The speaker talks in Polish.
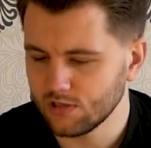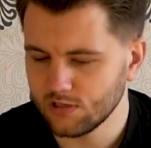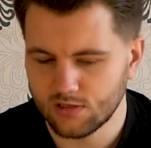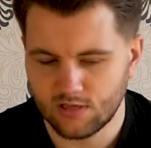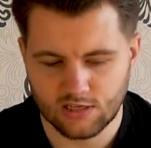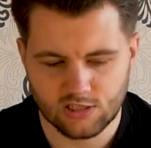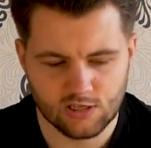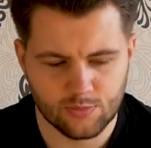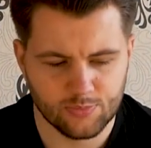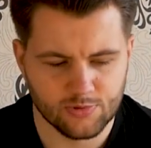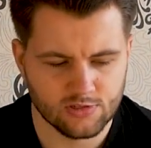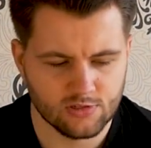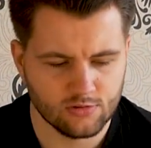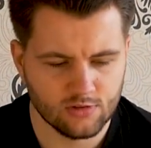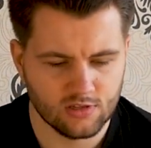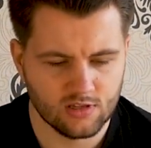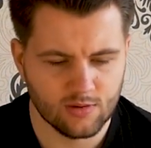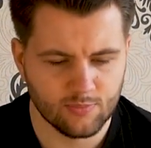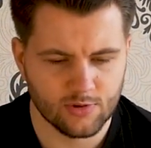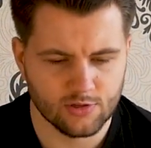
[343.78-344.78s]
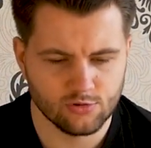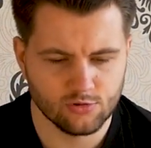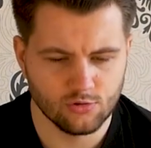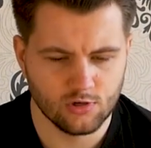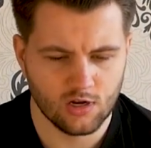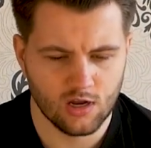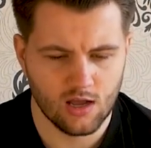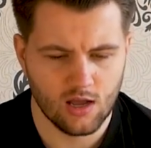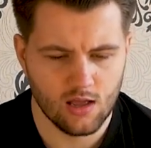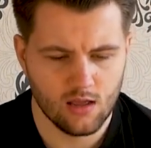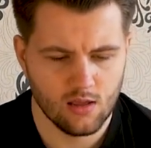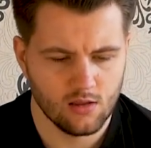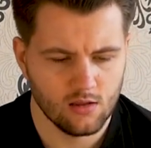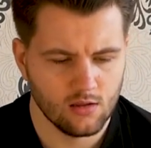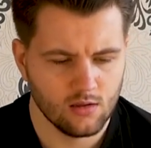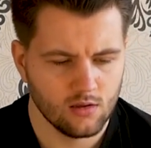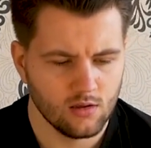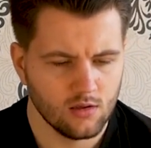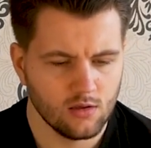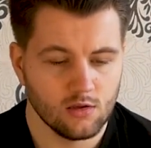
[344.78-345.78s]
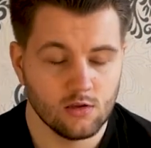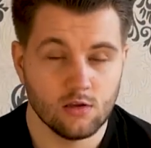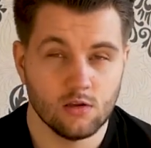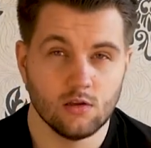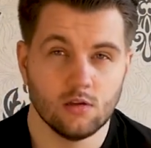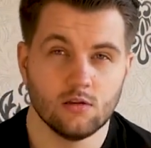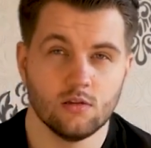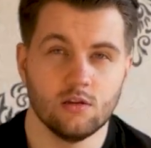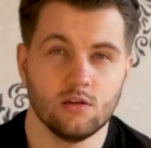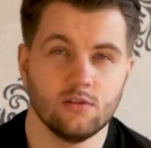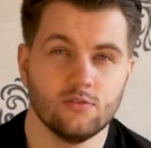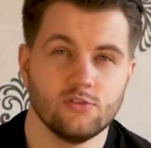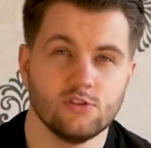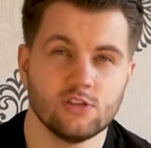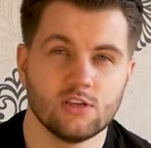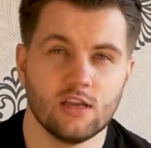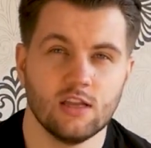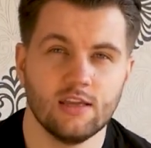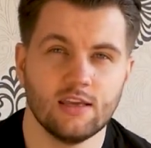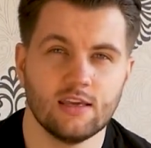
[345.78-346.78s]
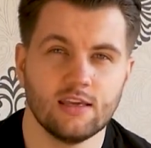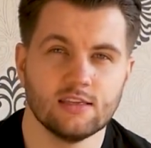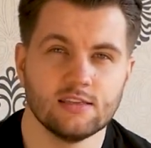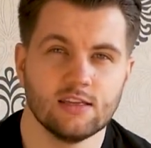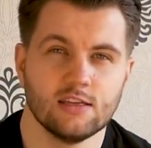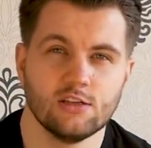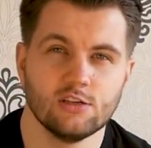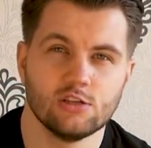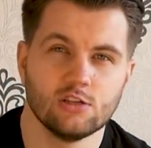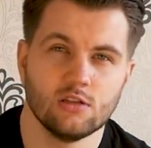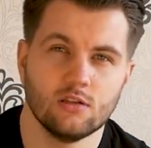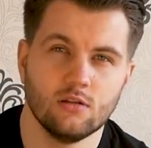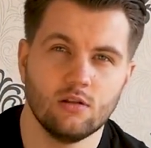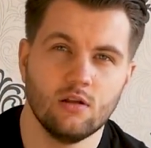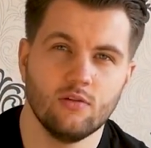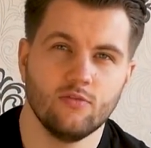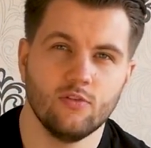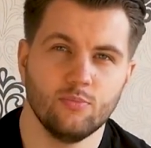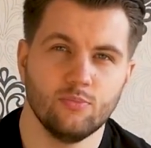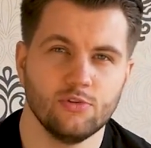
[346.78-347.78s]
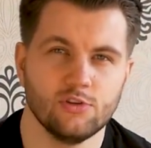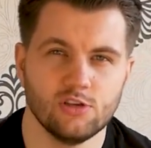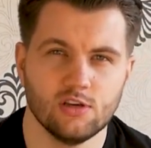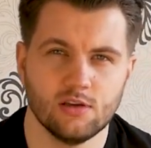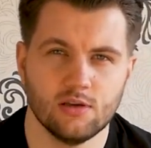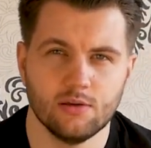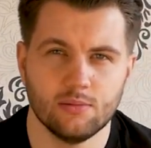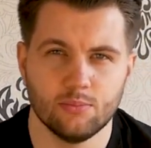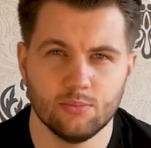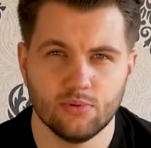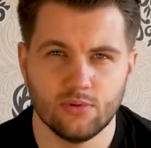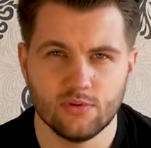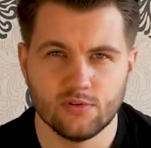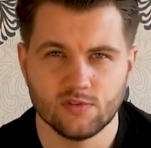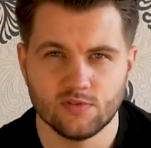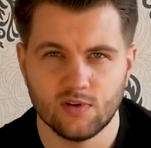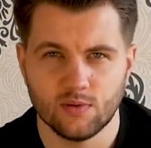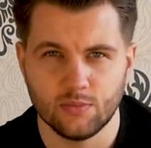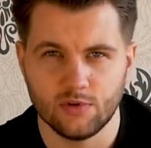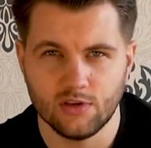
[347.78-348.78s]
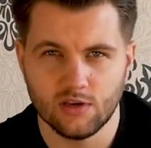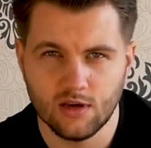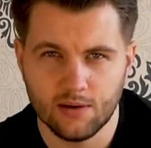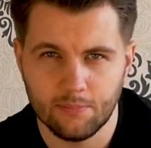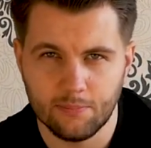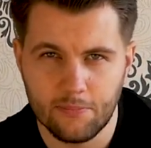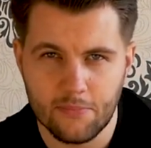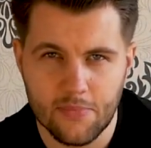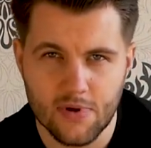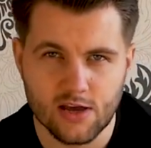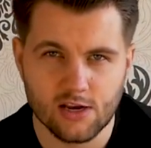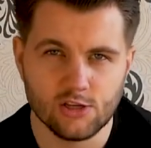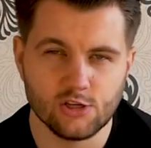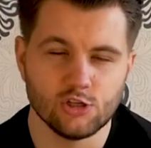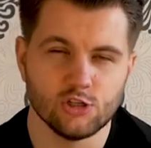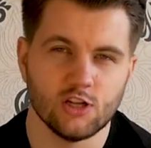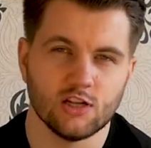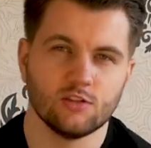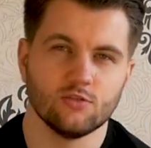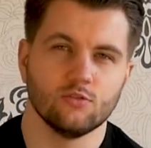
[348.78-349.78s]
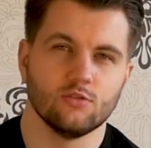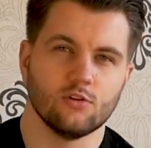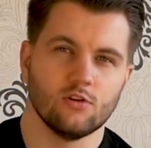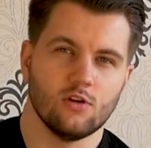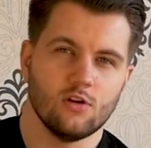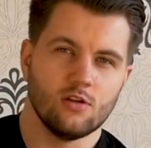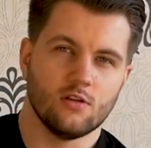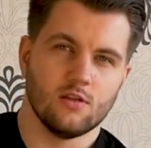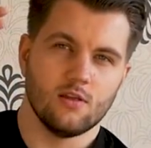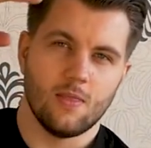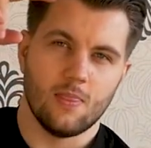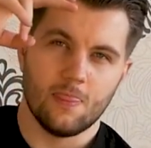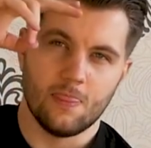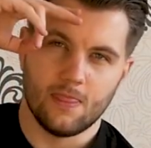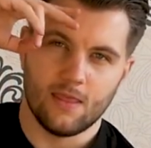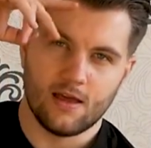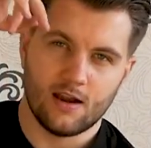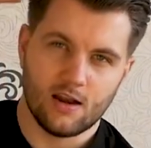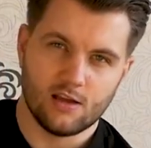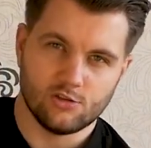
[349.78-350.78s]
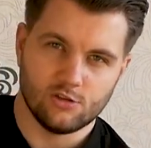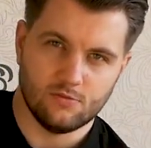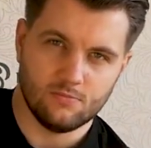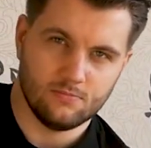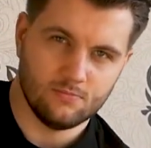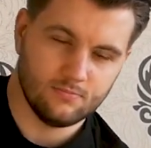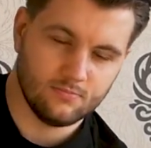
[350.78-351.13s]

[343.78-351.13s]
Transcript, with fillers: Tak się prezentuje ta paczucha. Y, wszystkie linki znajdziecie na dole w opisie. Byłem z Wami ja, Marcinator. Na razie.